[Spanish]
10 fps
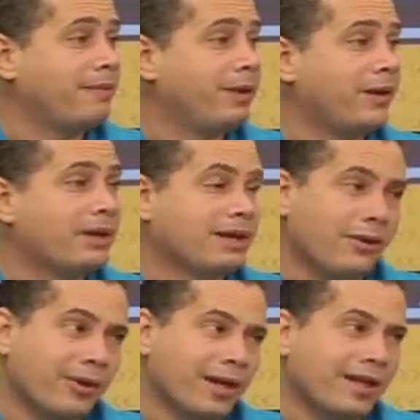Pero
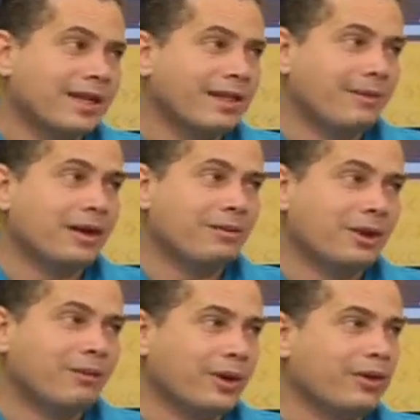recuérdate que siempre el
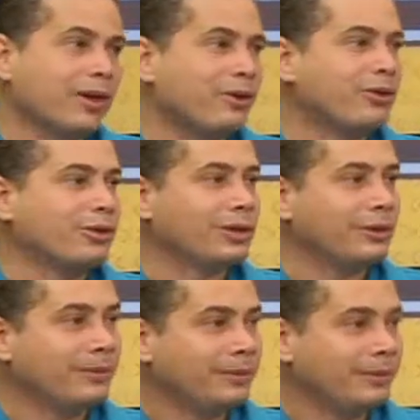presupuesto es reconducido.